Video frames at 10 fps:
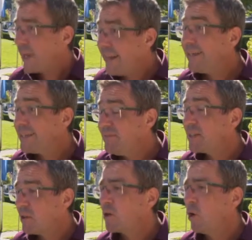einiges
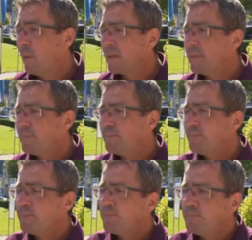wird noch kommen.
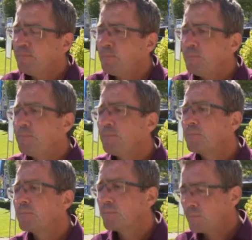
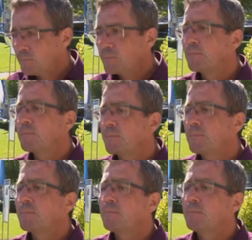Finanzausgleich. Die
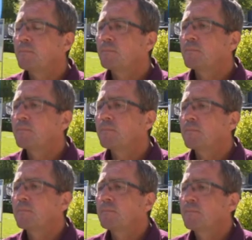Kommunen
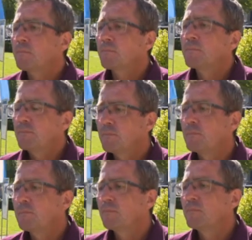klagen
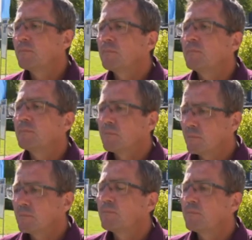und sind
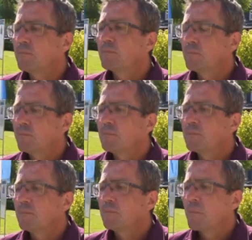unzufrieden. Sie
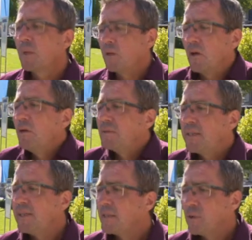auch? Ja,
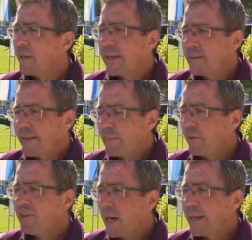das ist natürlich ein Thema
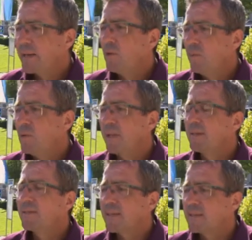für alle Kommunen.
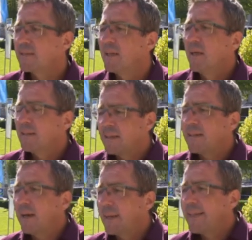Das heißt, dass, dass
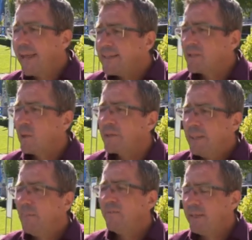äh, Leistungen
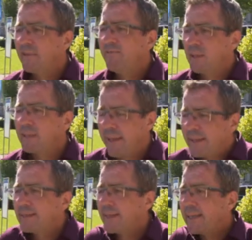immer wieder von der
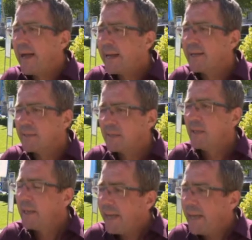nächstgelagerten
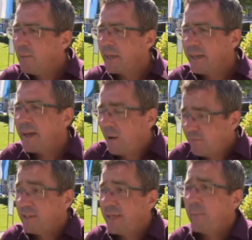Ebene
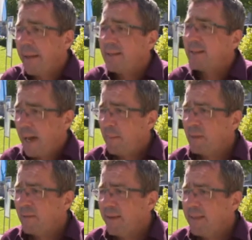auf die Gemeinden
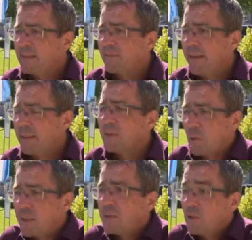abgewälzt werden.
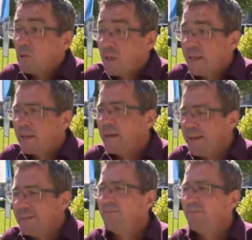Dort natürlich die